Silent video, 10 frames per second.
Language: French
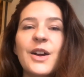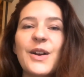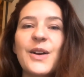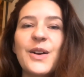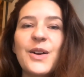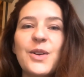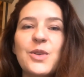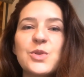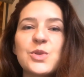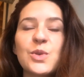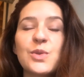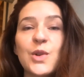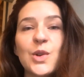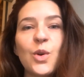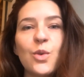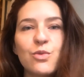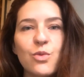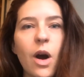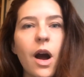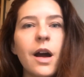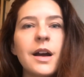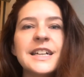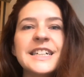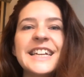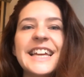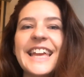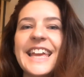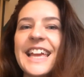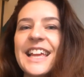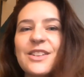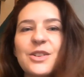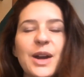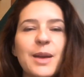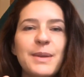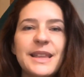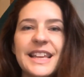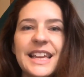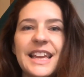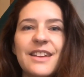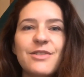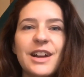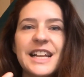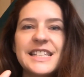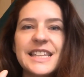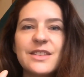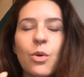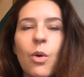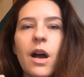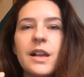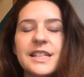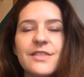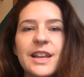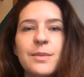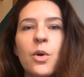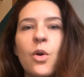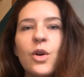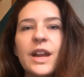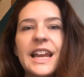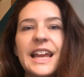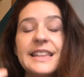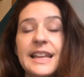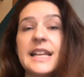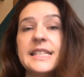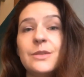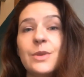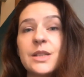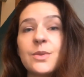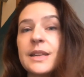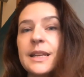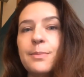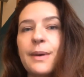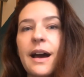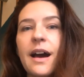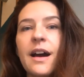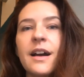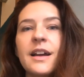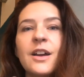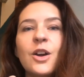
euh, le son de votre voix et de répéter voilà ces trois événements, quelle a été la situation de départ,